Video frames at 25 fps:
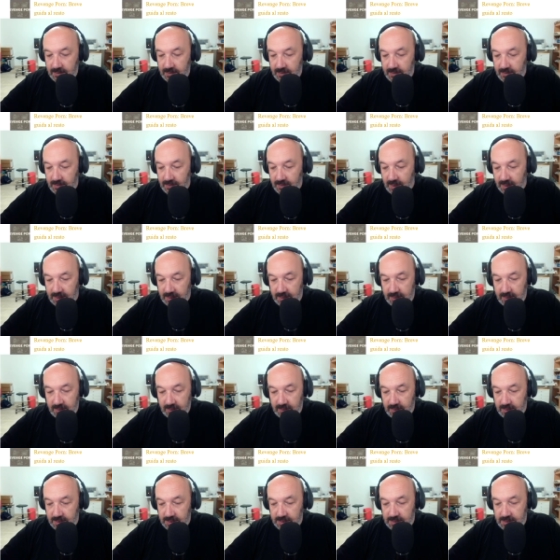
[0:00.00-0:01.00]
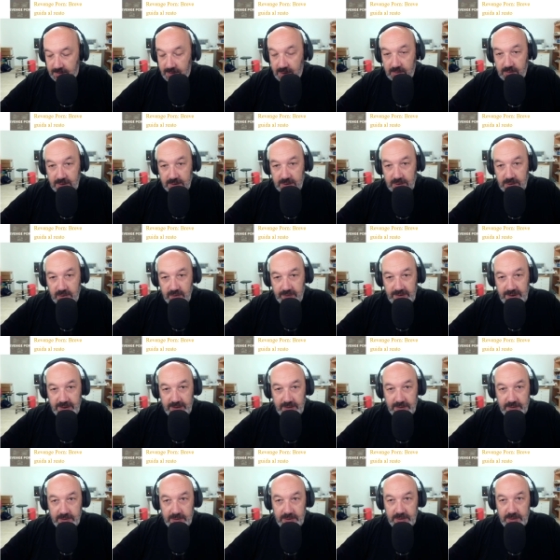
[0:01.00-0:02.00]
quanto, insomma, quanto
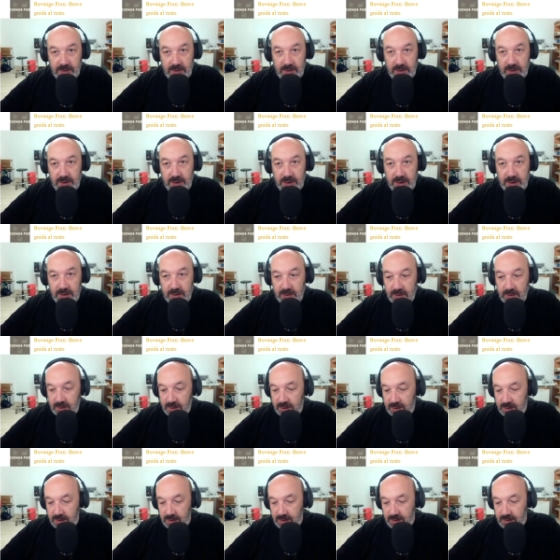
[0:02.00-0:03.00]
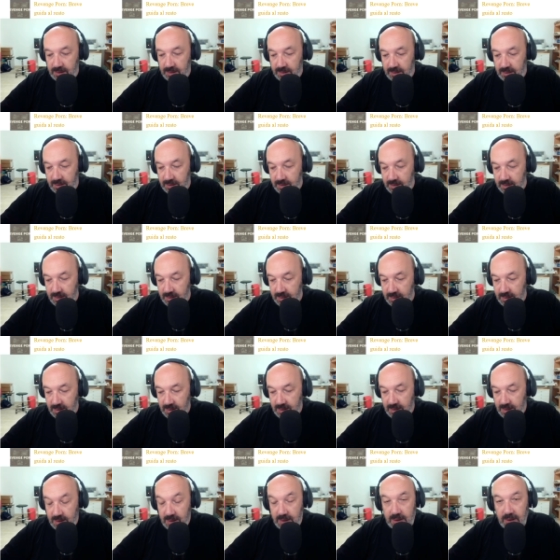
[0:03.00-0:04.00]
vedo non, non,
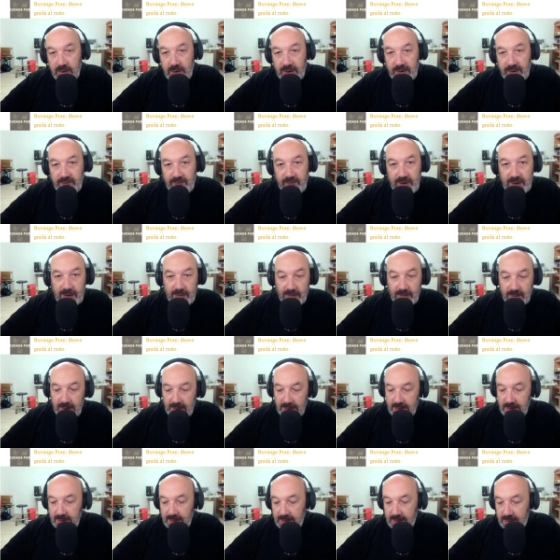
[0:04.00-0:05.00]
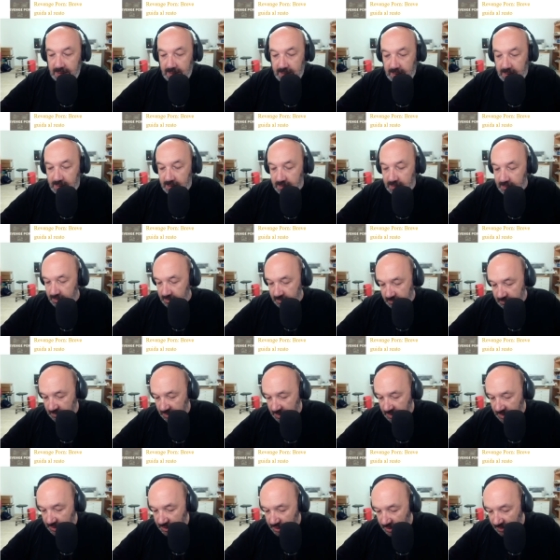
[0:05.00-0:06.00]
non è vero. Uh,
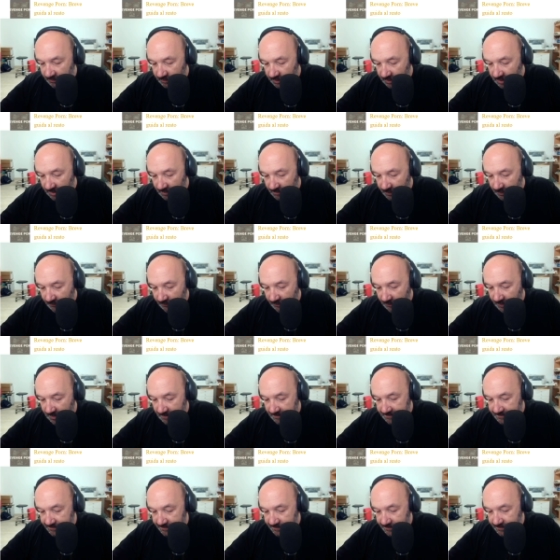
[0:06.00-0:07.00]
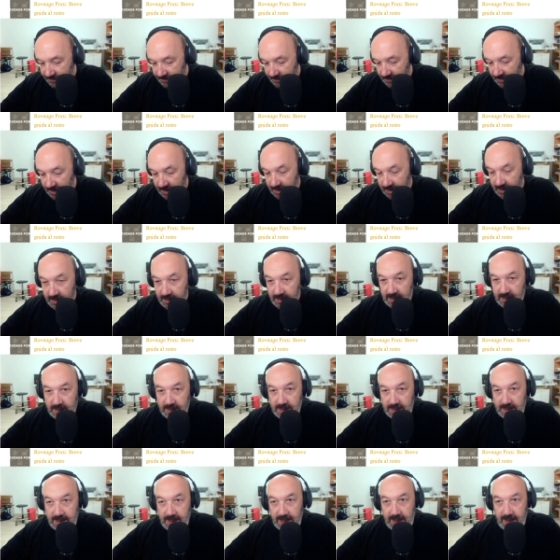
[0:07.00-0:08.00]
leggevo tempo fa
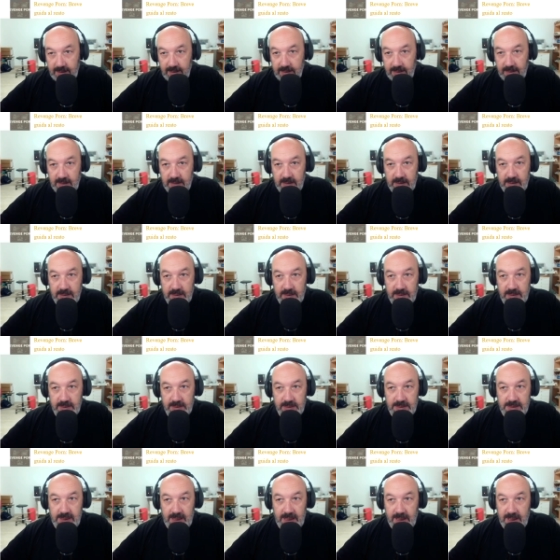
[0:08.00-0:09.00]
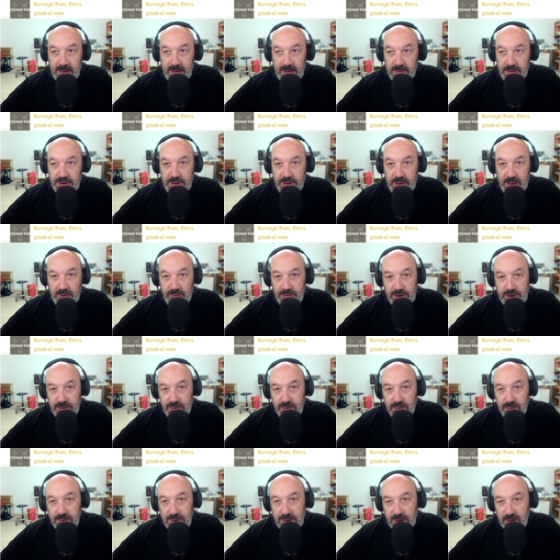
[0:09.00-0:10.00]
che se non c'è riuscito
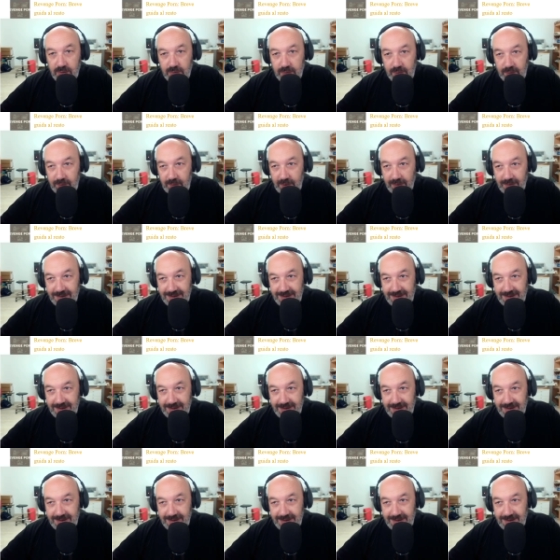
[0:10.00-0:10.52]
un diluvio,